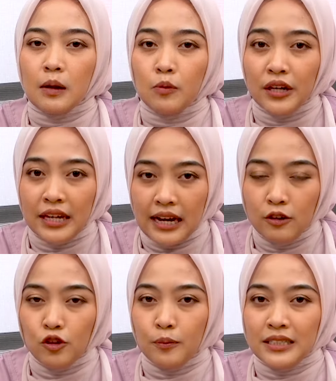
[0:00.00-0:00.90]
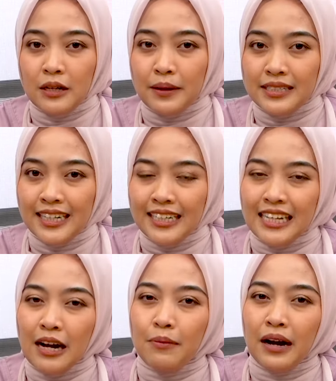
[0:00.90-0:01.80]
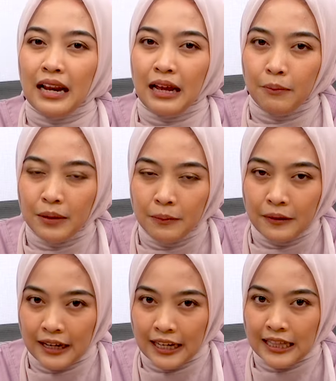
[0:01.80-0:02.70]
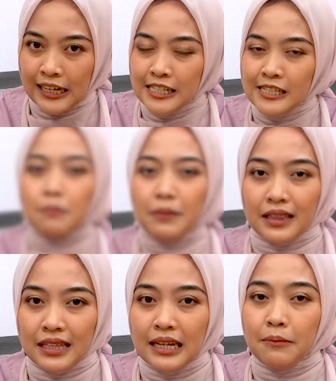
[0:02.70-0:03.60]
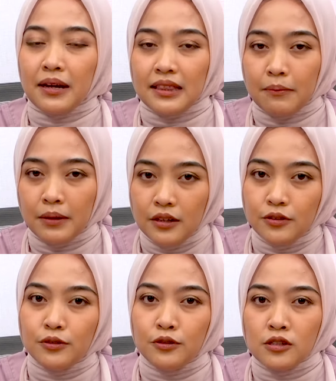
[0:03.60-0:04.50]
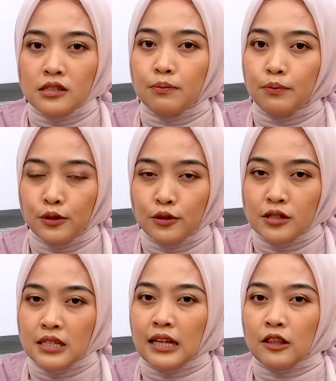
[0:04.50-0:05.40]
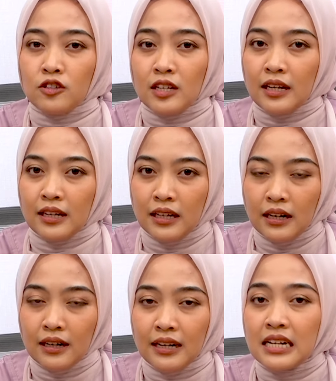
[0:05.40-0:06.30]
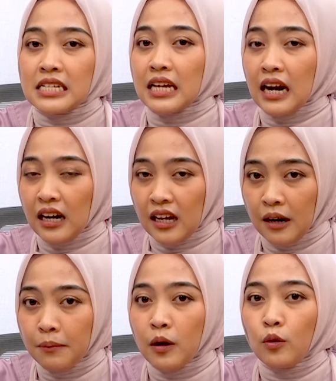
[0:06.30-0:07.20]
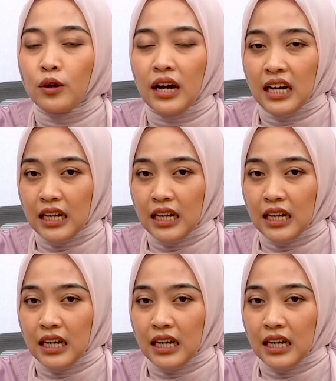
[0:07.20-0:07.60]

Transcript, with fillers: Kemudian untuk pasien-pasien yang mengalami penyakit lain seperti mata minus, plus, atau silinder dan disarankan menggunakan